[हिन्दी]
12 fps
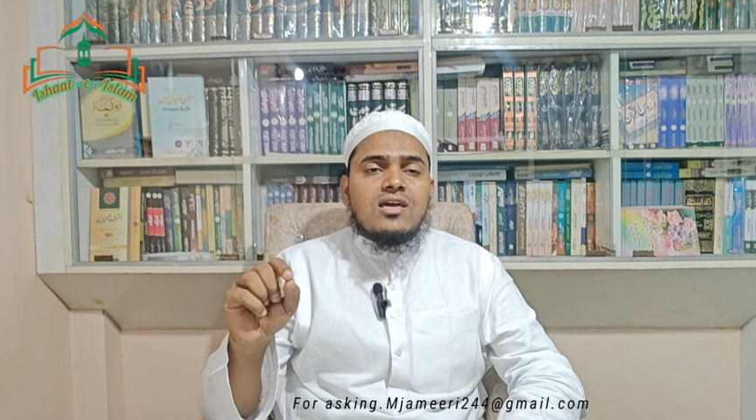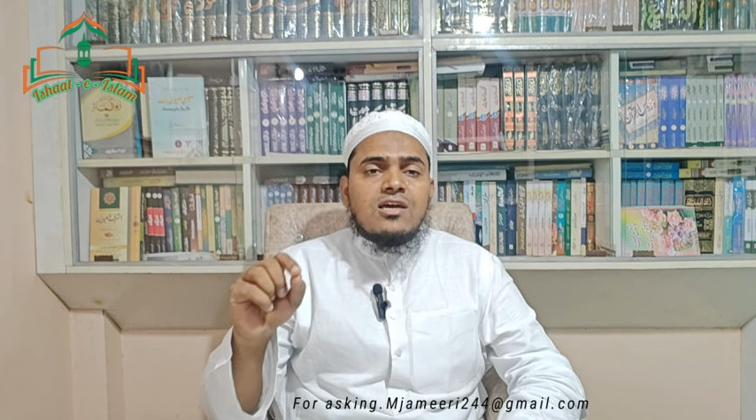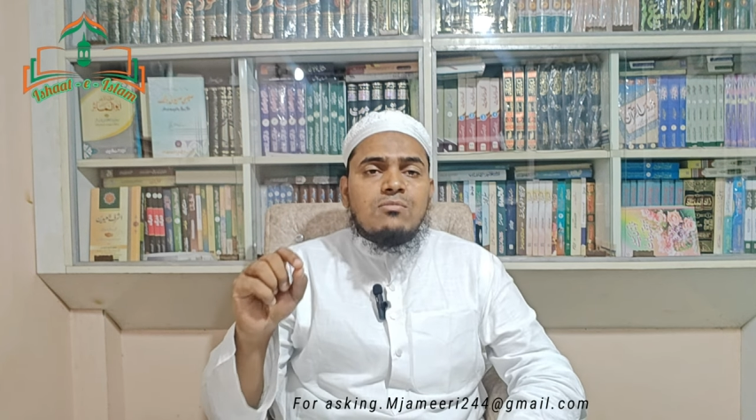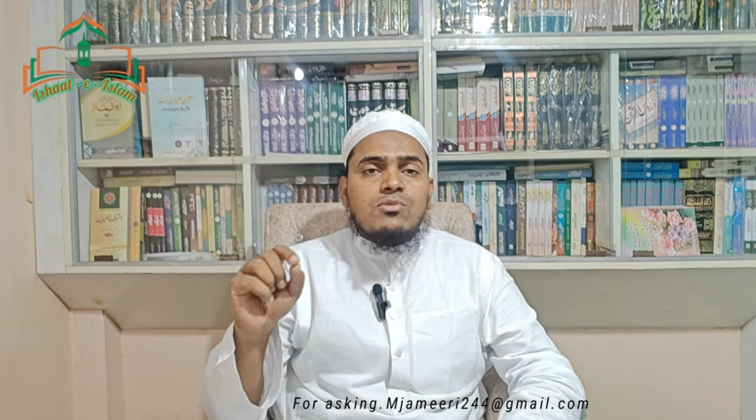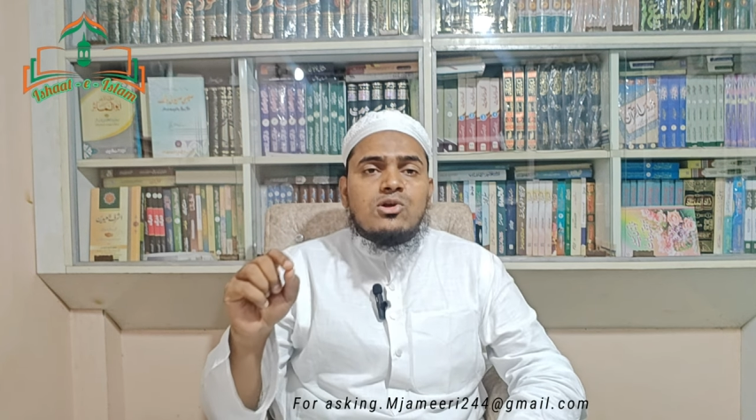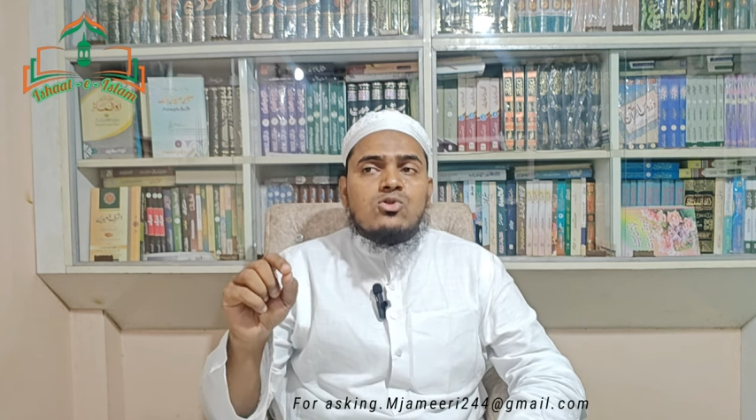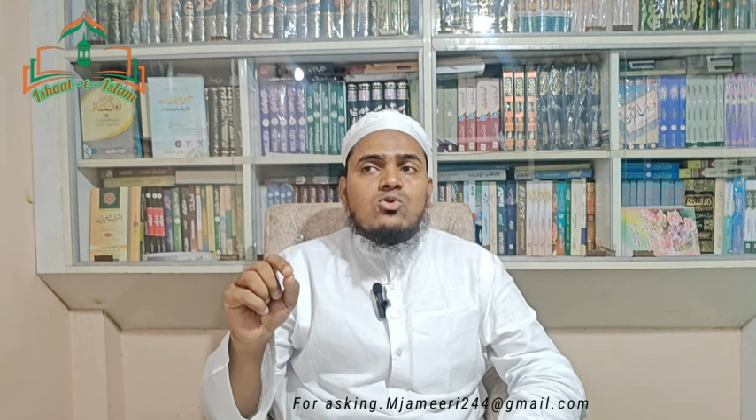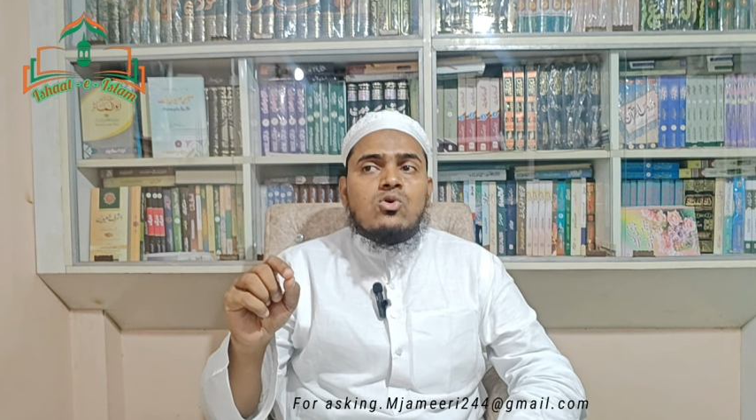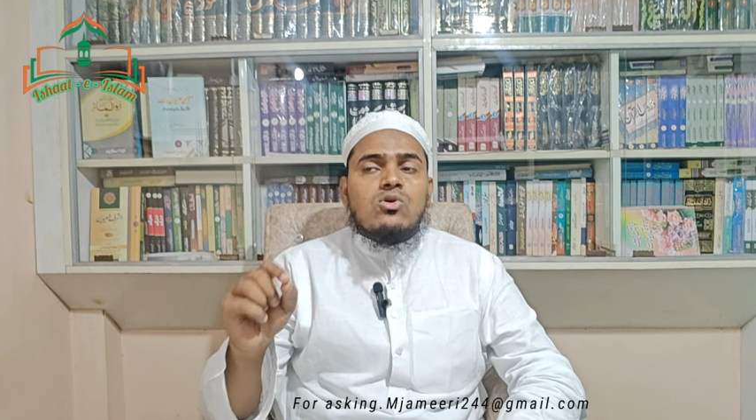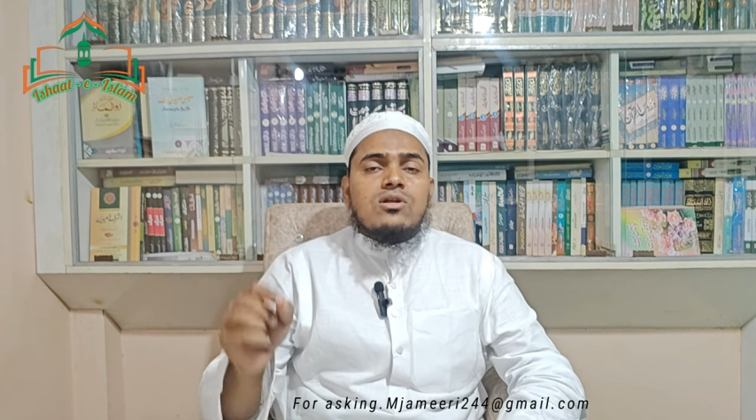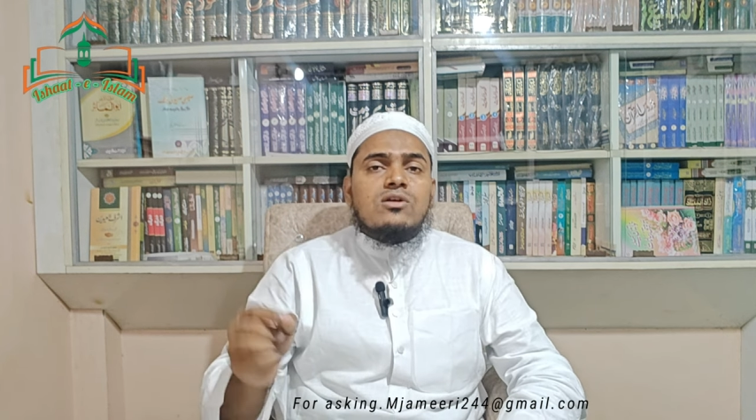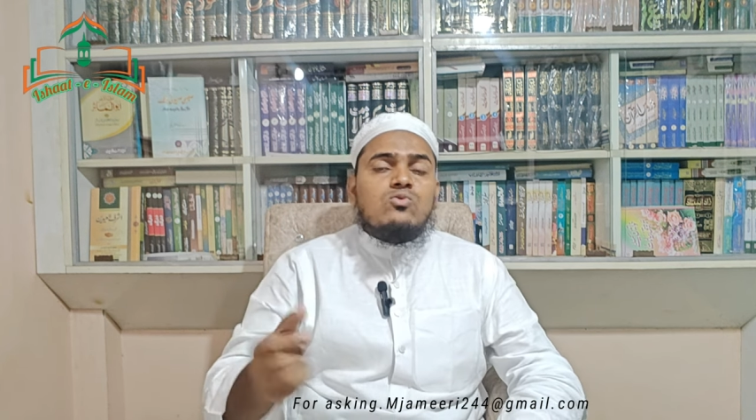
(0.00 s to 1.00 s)
हैं मर्द
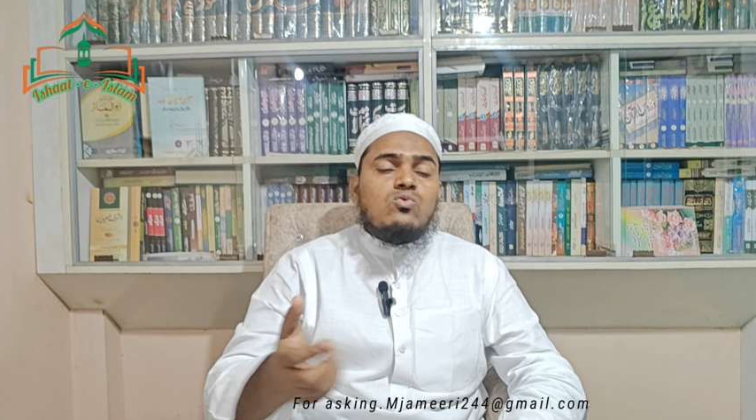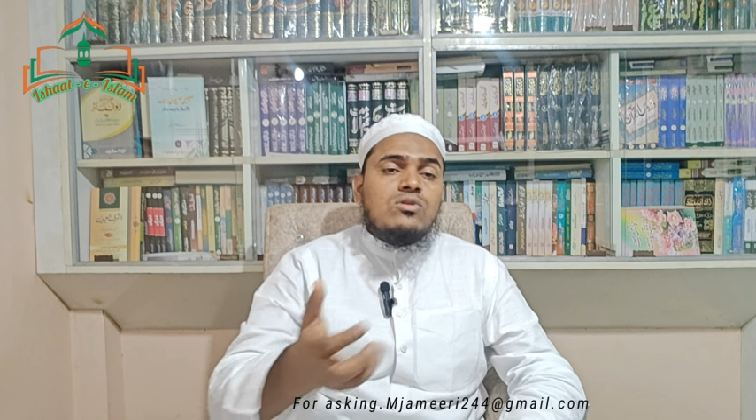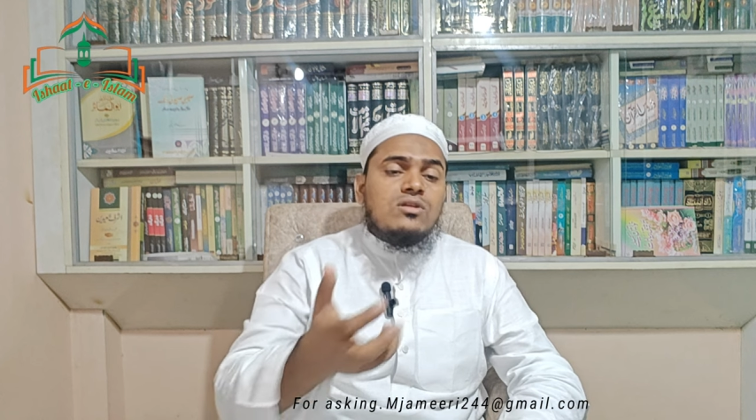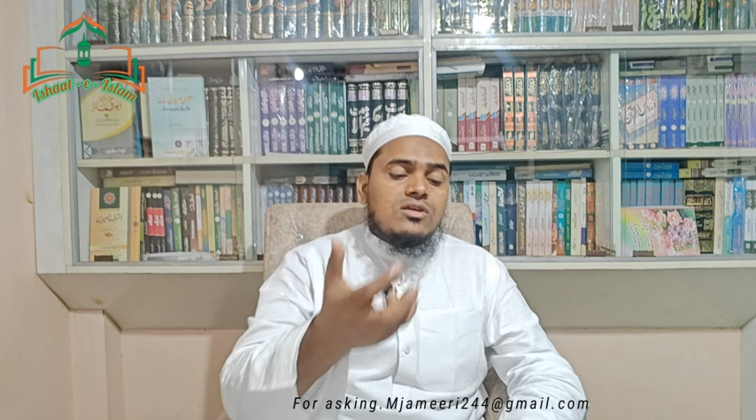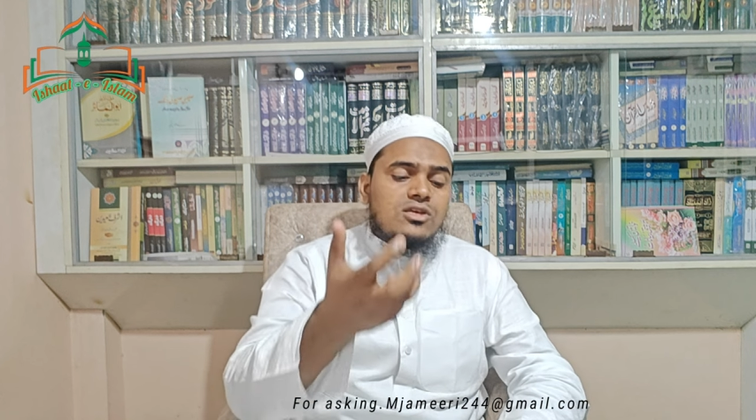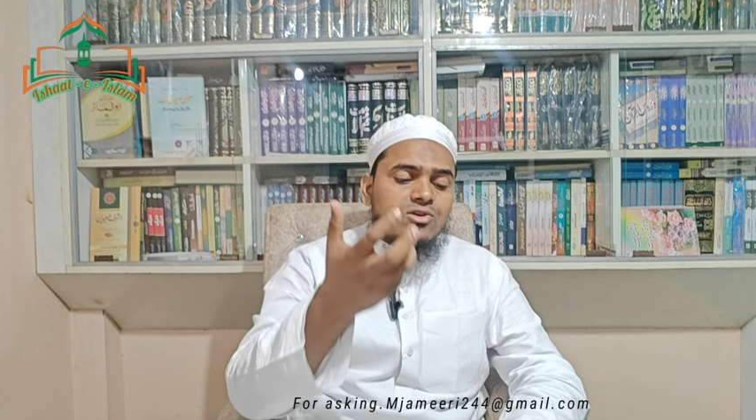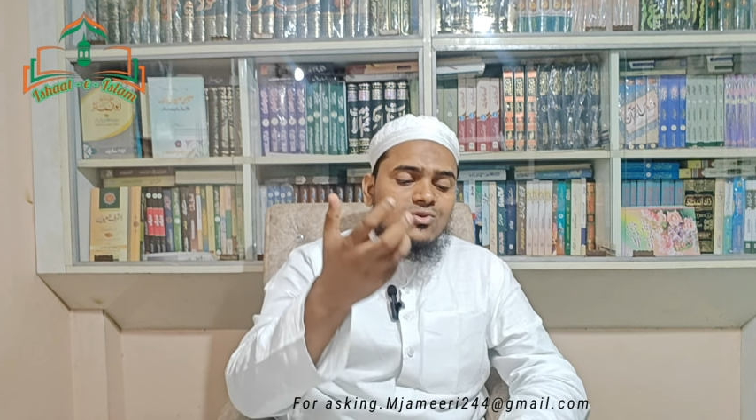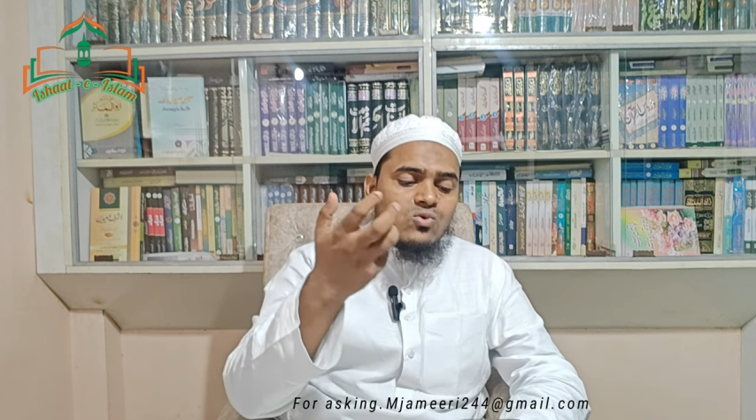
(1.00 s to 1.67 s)
औरत उनकी